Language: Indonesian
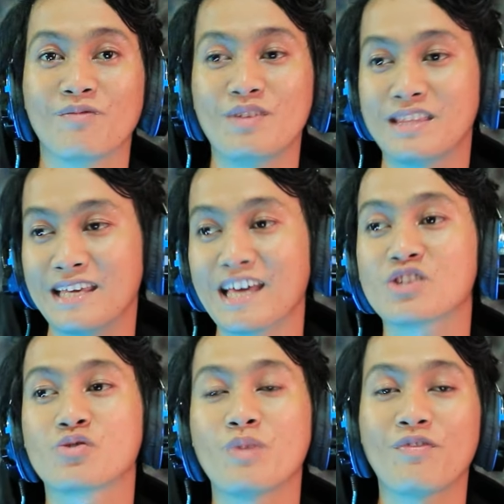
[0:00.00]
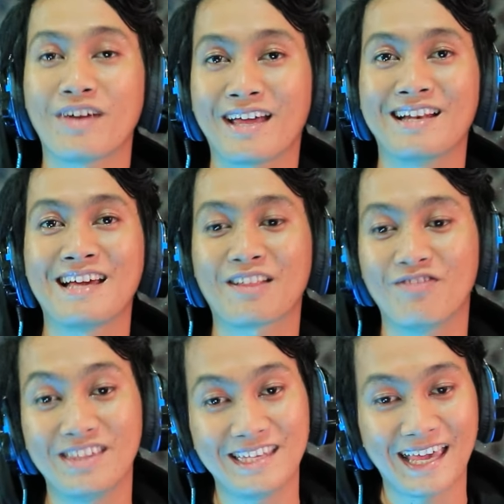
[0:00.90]
BTS cuma pengen lihat
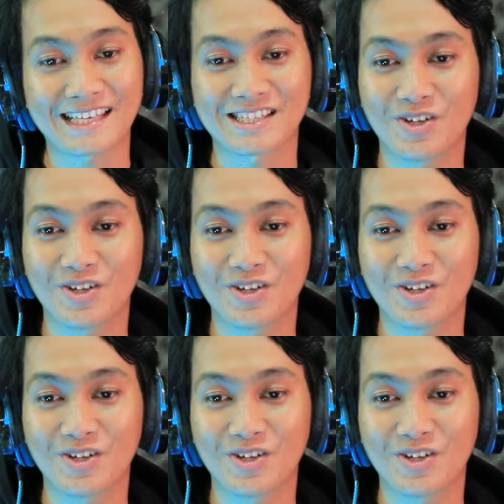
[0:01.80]
BTS